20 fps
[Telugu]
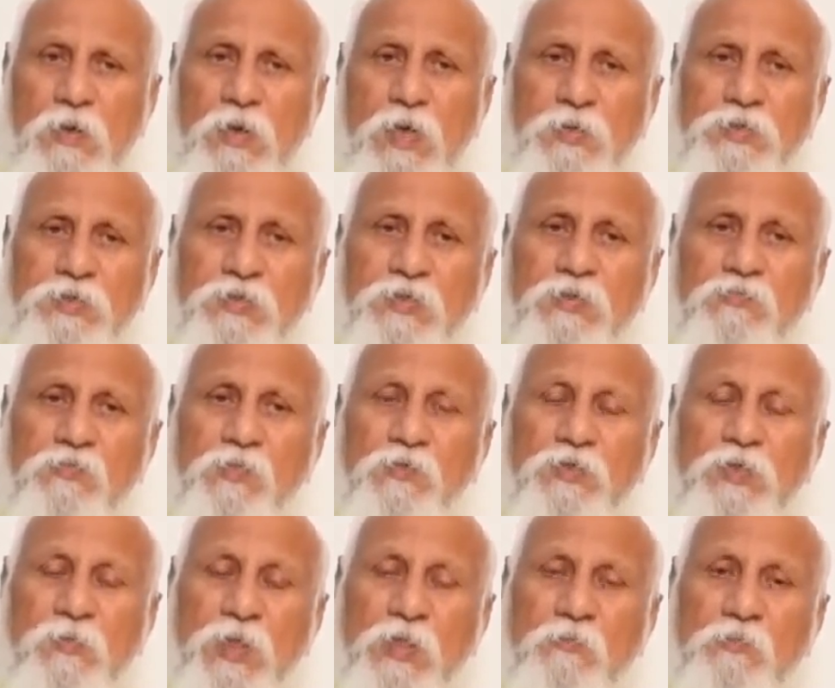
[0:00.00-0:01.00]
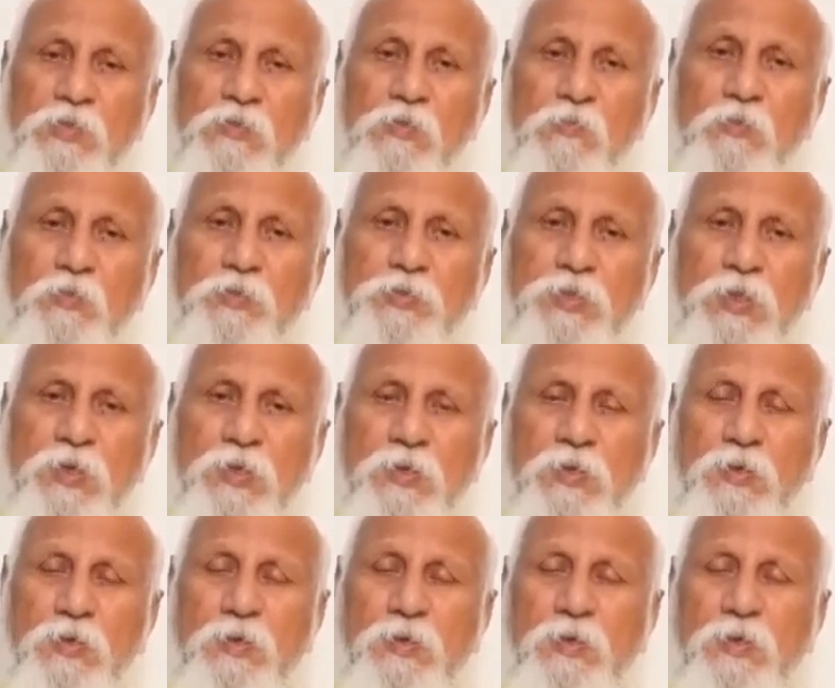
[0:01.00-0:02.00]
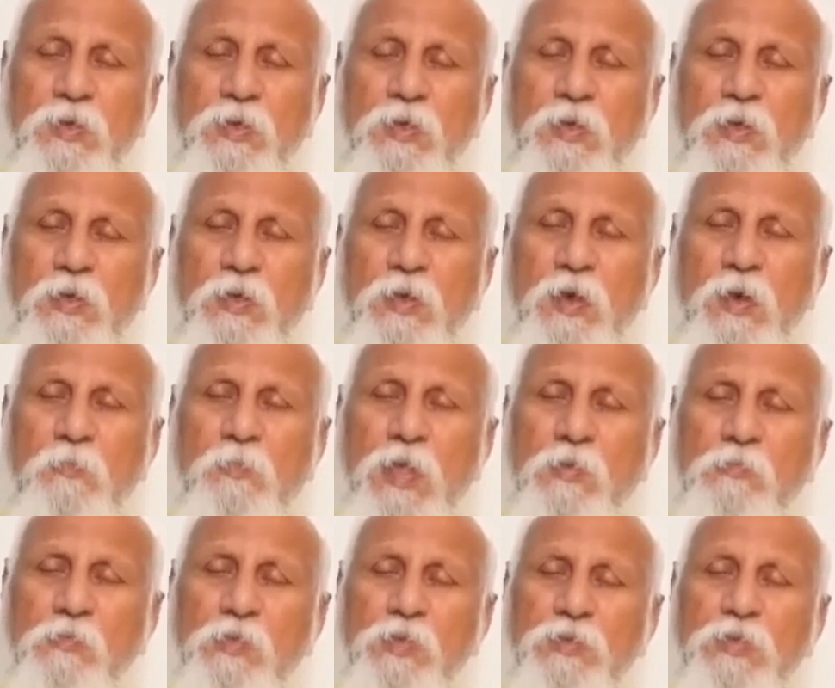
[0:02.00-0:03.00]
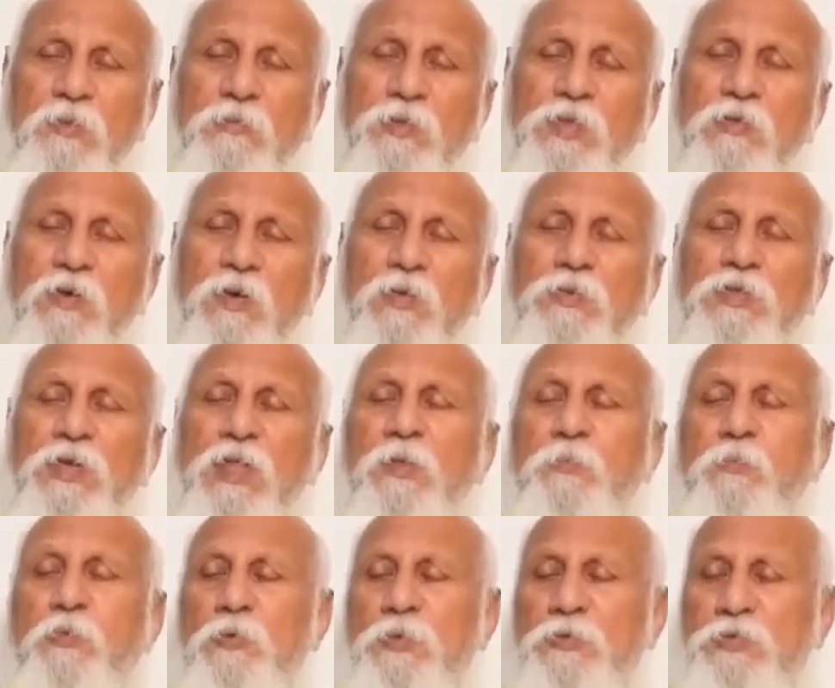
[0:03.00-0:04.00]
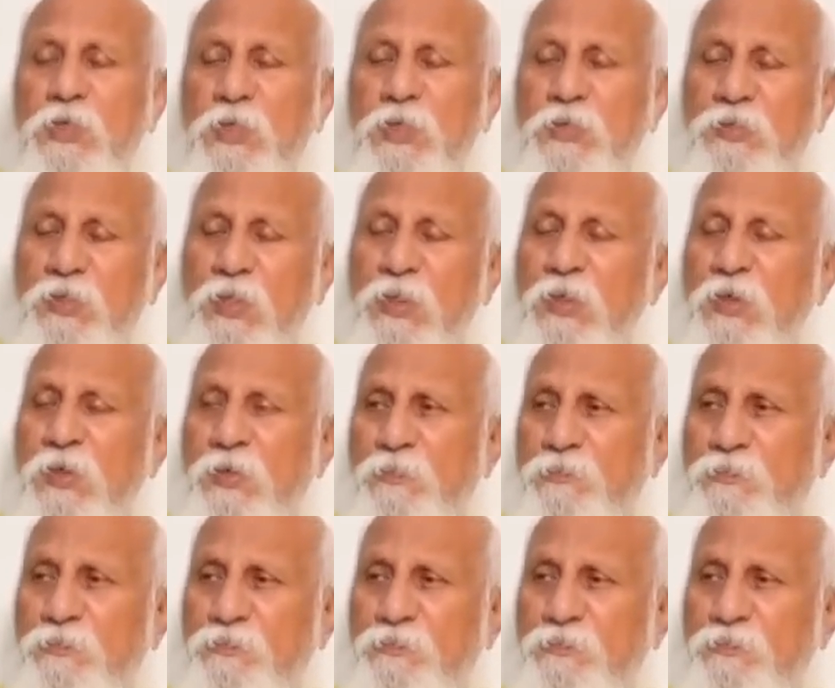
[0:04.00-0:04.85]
రాక్షసత్వం నుంచి మానవత్వంకి వస్తే ఆ మానవత్వం దైవత్వం రావడం చాలా పో చాలా తేలిక